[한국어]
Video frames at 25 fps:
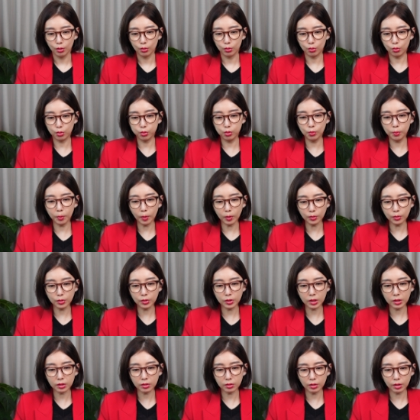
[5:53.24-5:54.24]
두
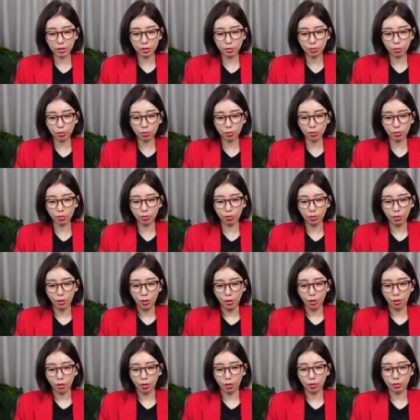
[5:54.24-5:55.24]
번째 때도
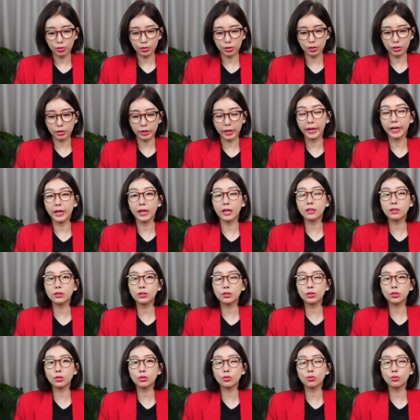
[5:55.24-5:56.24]
어,
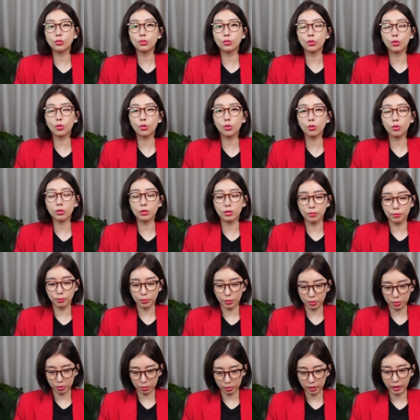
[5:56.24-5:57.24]
계약직으로
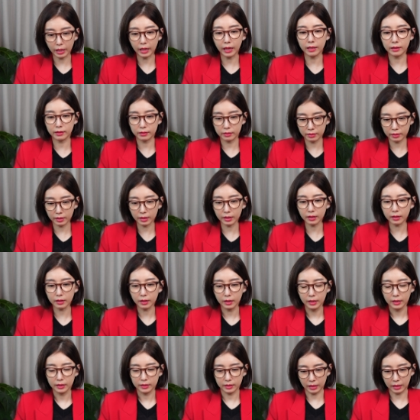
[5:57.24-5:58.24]
근무를 할 때
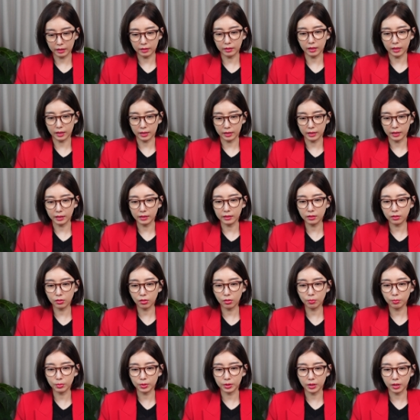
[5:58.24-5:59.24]
샀다라는
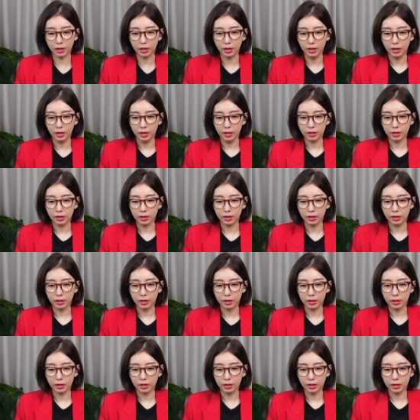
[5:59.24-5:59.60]
겁니다.